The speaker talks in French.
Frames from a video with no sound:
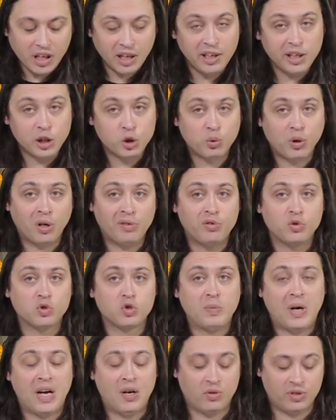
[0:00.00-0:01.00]
Les joueurs vont
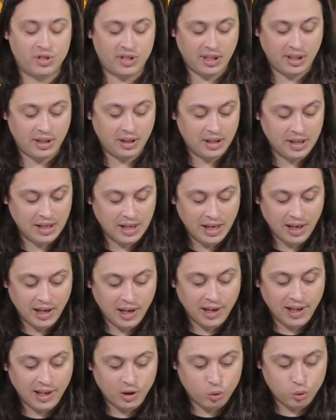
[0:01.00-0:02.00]
se balancer
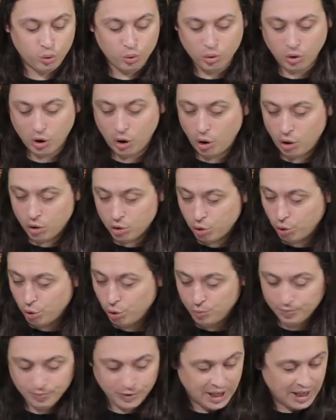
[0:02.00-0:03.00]
les tours entre
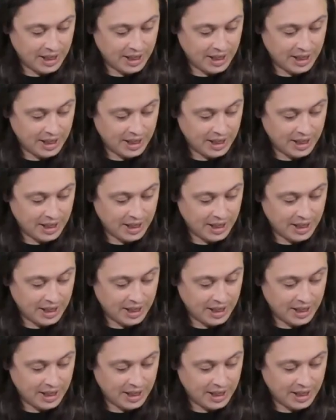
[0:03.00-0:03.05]
eux.